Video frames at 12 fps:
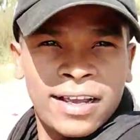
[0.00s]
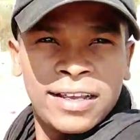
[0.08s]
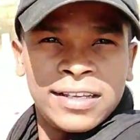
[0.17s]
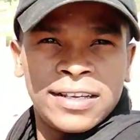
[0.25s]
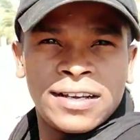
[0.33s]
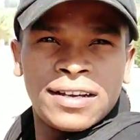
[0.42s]

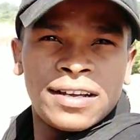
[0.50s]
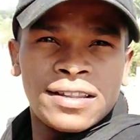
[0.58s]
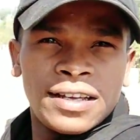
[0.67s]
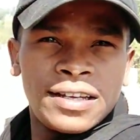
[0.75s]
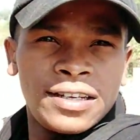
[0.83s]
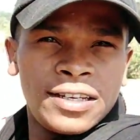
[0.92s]
कई
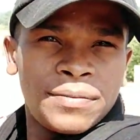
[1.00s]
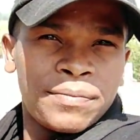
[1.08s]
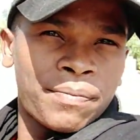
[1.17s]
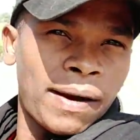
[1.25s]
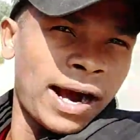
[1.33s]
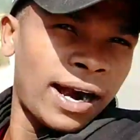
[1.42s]
कतही
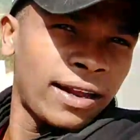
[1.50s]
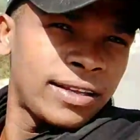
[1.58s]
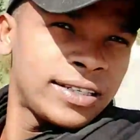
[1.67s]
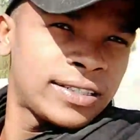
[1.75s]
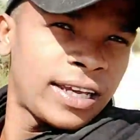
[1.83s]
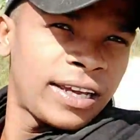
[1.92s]
पहाड़
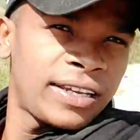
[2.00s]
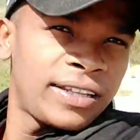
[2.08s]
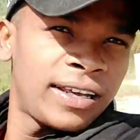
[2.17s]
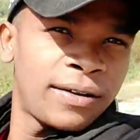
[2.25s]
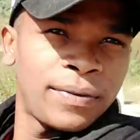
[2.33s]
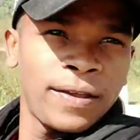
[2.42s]
जैसा है
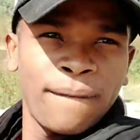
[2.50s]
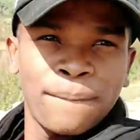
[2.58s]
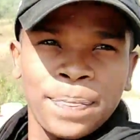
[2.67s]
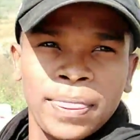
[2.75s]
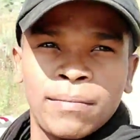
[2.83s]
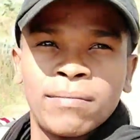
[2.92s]
इधर पे
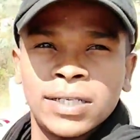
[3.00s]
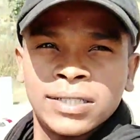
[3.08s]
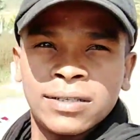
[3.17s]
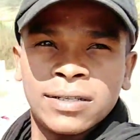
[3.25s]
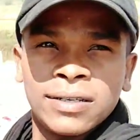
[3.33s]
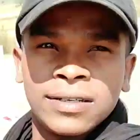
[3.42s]

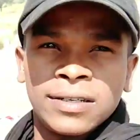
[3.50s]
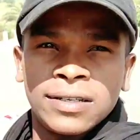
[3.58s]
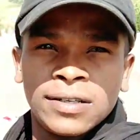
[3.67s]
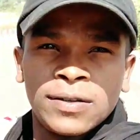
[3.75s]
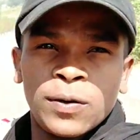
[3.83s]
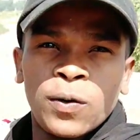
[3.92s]
मस्त
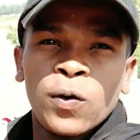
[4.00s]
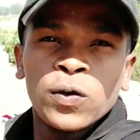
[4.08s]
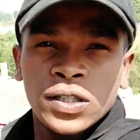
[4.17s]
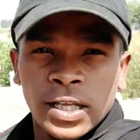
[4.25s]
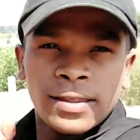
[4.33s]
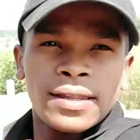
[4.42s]
तो
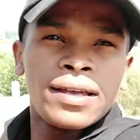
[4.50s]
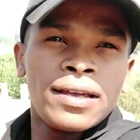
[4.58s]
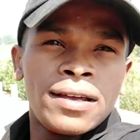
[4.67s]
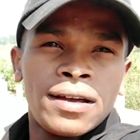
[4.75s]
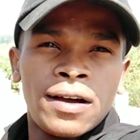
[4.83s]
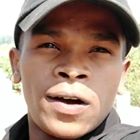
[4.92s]
चलते
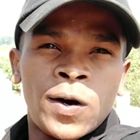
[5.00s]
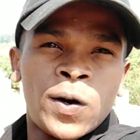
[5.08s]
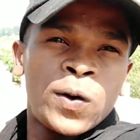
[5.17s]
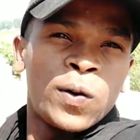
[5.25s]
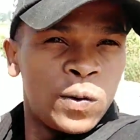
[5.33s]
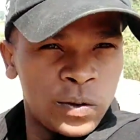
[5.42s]
हैं
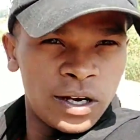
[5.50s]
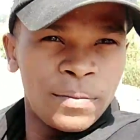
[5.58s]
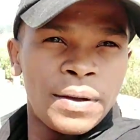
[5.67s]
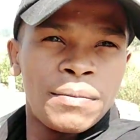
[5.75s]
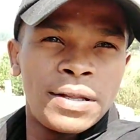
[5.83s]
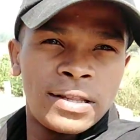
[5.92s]
और उधरी
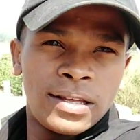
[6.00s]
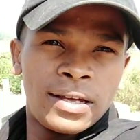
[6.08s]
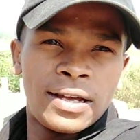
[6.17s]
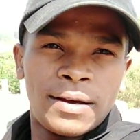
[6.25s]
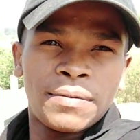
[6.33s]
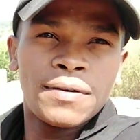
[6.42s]
पे मिलते
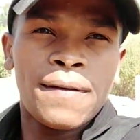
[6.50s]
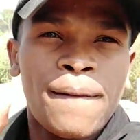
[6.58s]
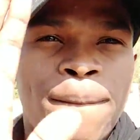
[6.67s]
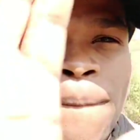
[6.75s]
हैं आप